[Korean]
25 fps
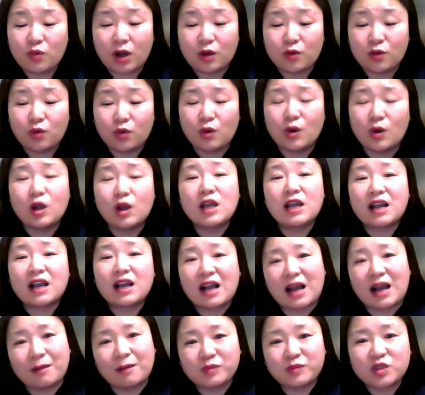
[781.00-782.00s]
하고
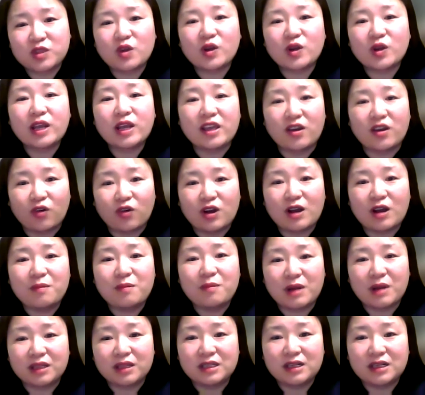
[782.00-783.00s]
갑절의
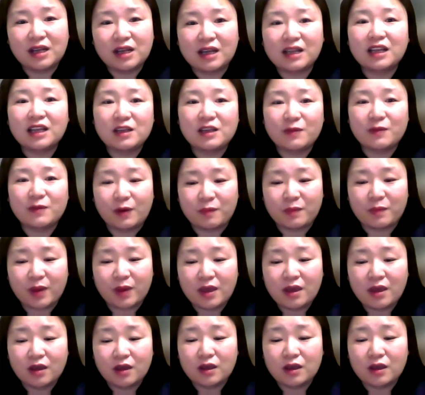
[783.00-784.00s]
영감만을 하나님
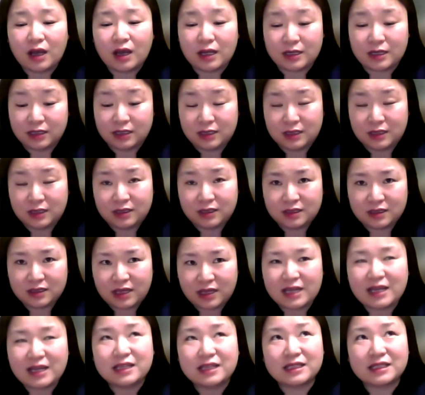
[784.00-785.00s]
앞에
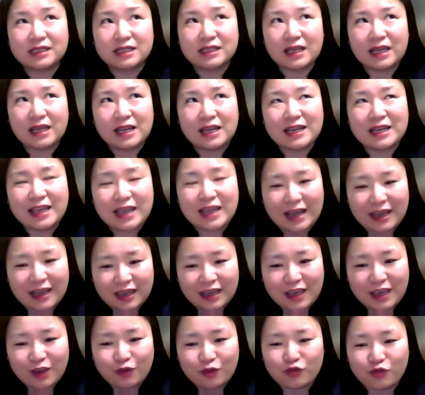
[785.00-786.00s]
엘리,
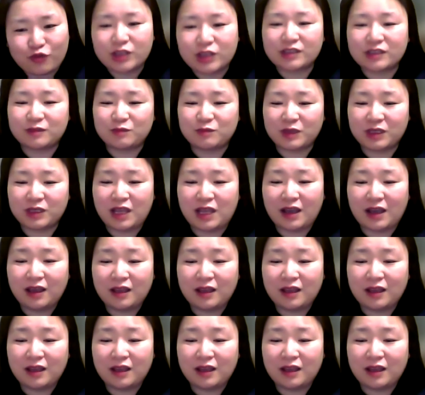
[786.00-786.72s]
엘리야에게 구했습니다.